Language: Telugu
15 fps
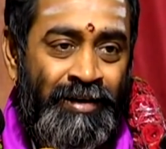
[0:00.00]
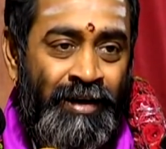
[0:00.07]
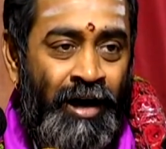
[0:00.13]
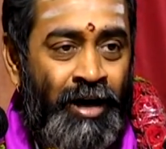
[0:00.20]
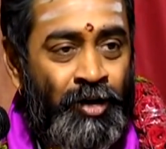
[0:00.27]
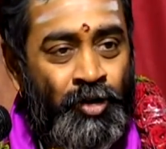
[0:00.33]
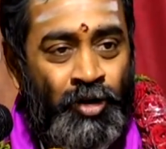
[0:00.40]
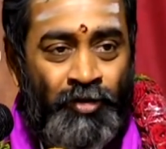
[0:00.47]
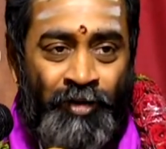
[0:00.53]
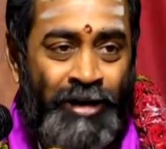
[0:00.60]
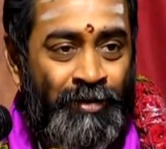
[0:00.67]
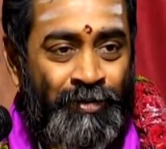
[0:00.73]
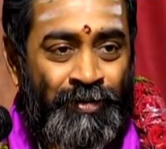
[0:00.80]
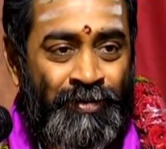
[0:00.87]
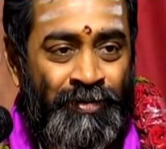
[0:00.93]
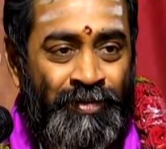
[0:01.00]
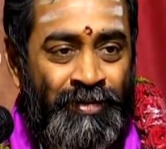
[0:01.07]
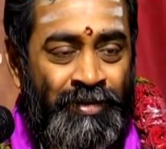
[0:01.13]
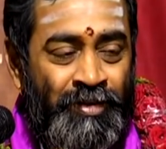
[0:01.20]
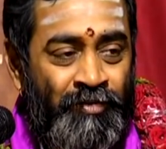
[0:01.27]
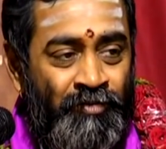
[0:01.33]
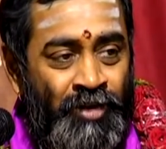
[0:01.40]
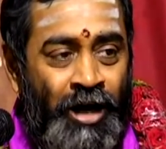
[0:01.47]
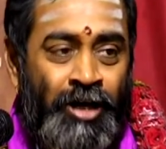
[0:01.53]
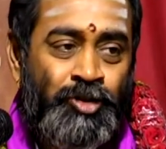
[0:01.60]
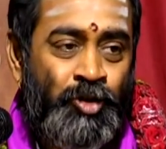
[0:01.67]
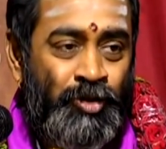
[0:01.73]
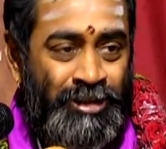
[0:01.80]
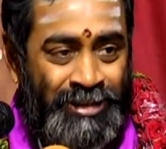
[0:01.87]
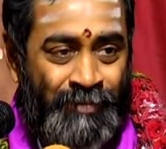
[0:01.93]
నారదులు వారు
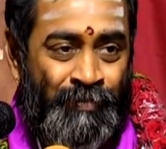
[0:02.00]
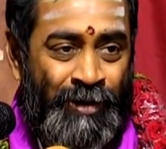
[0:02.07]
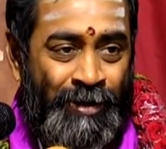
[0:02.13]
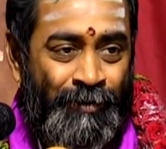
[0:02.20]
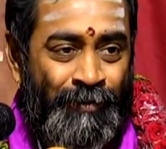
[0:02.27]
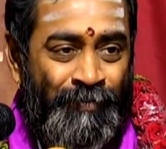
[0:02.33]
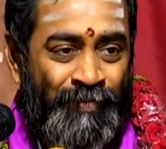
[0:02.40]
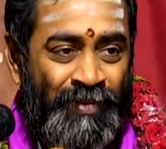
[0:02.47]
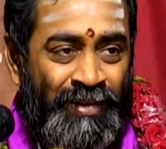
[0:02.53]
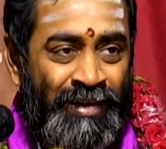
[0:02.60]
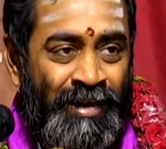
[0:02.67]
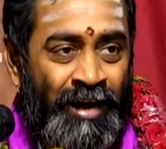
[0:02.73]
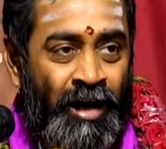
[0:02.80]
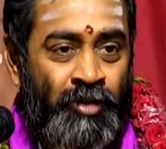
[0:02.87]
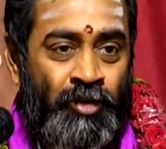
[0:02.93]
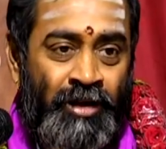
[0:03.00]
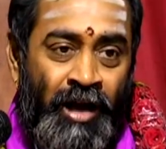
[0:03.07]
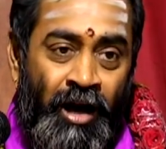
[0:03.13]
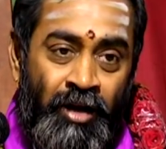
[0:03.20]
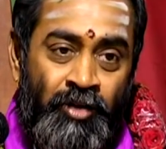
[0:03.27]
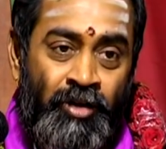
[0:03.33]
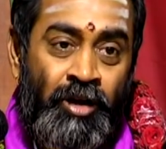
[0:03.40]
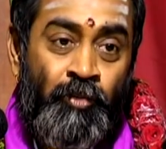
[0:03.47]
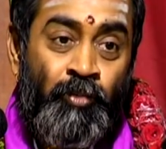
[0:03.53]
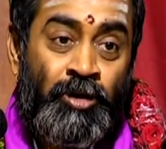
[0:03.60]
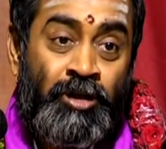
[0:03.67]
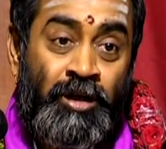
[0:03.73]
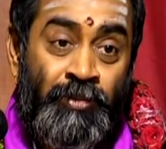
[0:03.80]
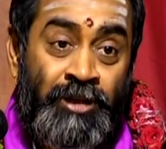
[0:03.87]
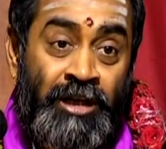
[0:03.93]
వ్యాసునికి చెప్పారు అందులో నారదుడే
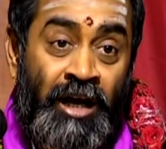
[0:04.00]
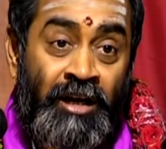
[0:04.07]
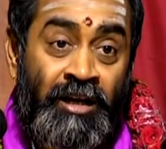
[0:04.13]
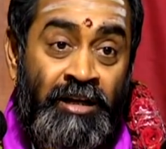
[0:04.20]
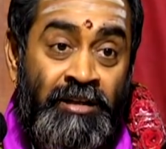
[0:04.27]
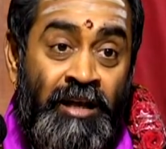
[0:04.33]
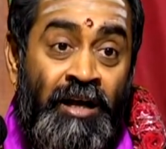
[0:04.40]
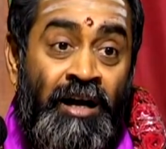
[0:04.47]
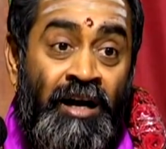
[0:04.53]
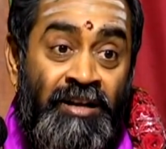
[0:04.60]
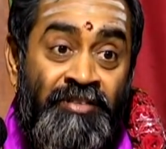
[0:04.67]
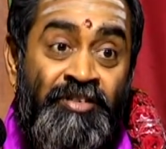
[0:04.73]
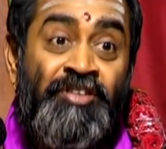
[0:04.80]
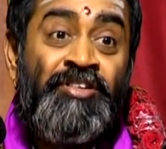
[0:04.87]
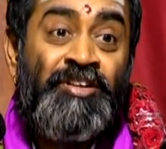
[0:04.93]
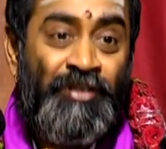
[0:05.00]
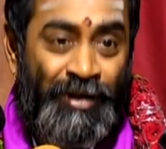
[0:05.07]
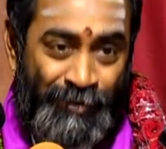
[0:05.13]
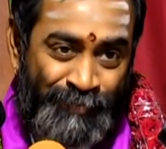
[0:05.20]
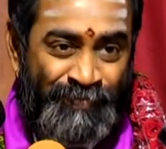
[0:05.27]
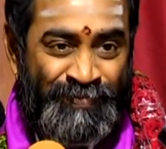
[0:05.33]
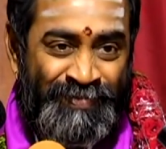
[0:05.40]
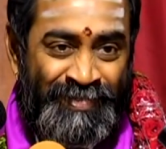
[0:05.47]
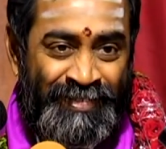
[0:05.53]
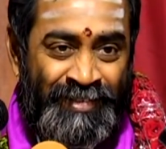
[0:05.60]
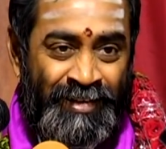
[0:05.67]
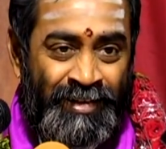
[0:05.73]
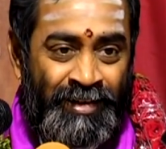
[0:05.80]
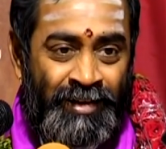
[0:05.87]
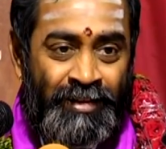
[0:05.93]
మొట్టమొదటి హరికథా గానం చేసినవాడు
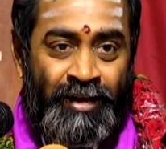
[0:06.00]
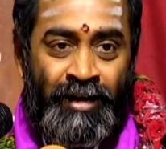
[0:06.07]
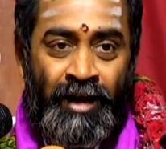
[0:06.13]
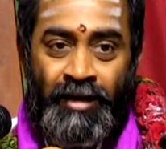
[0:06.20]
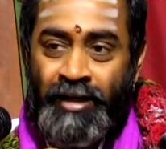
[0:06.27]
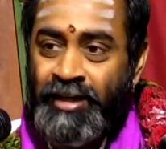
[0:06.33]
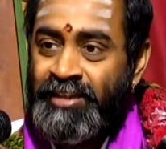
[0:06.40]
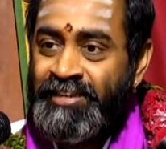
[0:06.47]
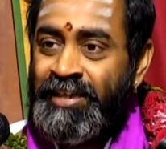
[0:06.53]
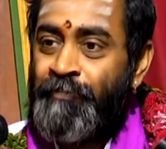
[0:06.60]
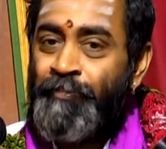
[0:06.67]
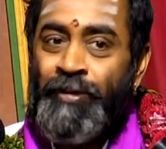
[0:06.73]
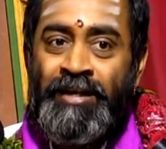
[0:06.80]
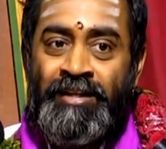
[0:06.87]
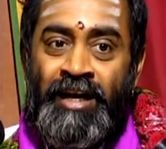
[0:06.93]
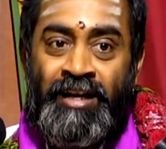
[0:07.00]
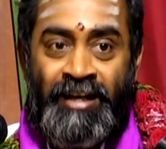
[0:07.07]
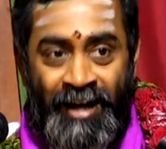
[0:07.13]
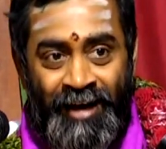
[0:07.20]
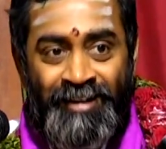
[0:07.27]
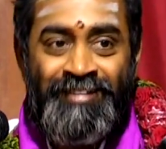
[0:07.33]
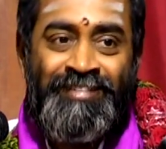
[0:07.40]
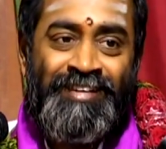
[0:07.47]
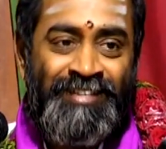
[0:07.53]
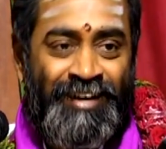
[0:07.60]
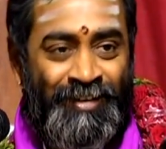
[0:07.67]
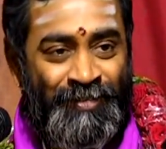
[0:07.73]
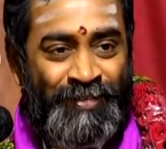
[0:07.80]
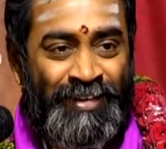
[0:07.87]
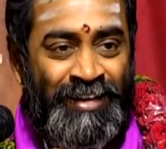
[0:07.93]
ఎందుకంటే హరికథ చెప్పలేదు ఆయన గానం
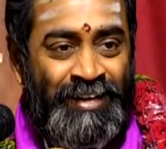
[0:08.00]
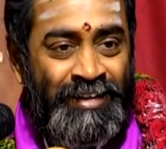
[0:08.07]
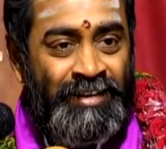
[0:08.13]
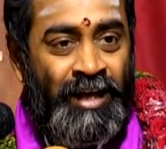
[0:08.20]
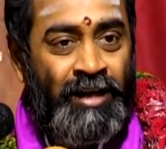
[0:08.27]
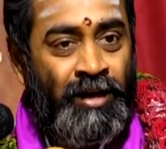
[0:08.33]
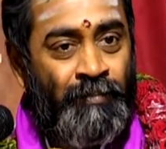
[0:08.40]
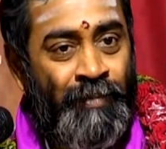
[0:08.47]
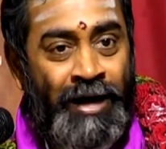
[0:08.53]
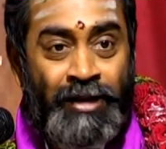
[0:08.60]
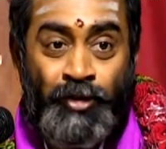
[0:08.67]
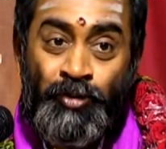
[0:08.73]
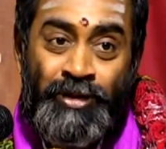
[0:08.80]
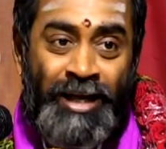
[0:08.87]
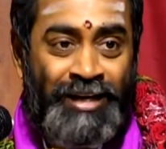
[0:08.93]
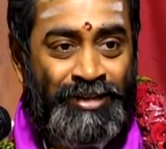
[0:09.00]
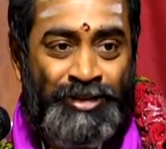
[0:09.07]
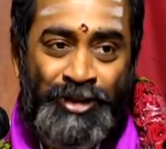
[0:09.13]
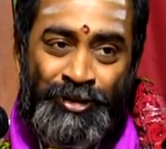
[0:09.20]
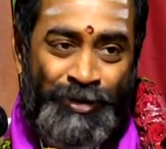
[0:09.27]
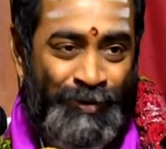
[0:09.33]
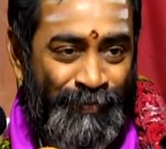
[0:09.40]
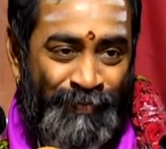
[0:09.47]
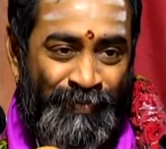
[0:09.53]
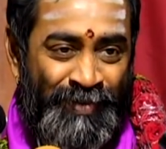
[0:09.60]
చేశాడు దానికి మహత్ ఉంది ఆయన చేతిలో